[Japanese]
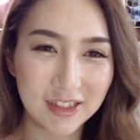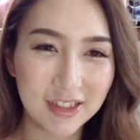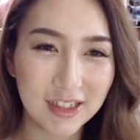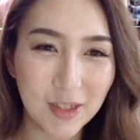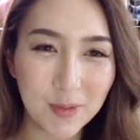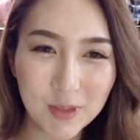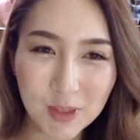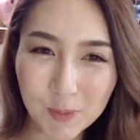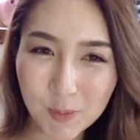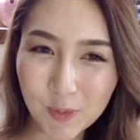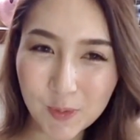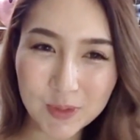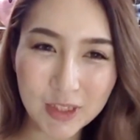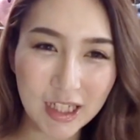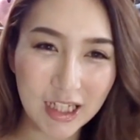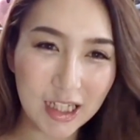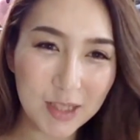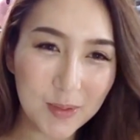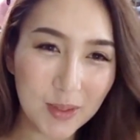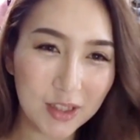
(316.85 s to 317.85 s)
ダメだ、もう
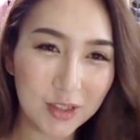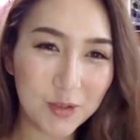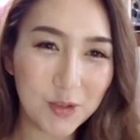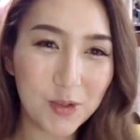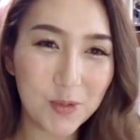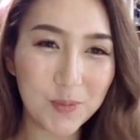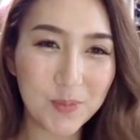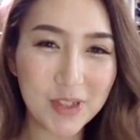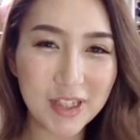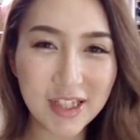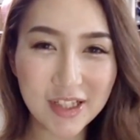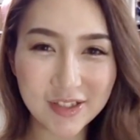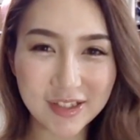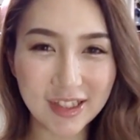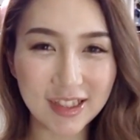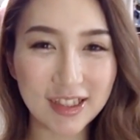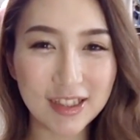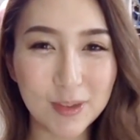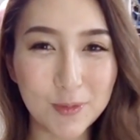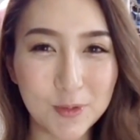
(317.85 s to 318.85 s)
ね、今こう見てる
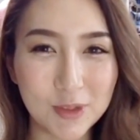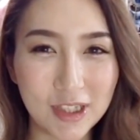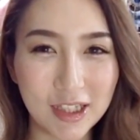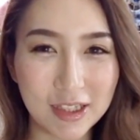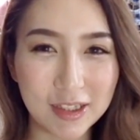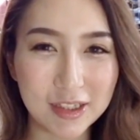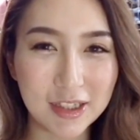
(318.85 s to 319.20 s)
だけでもね、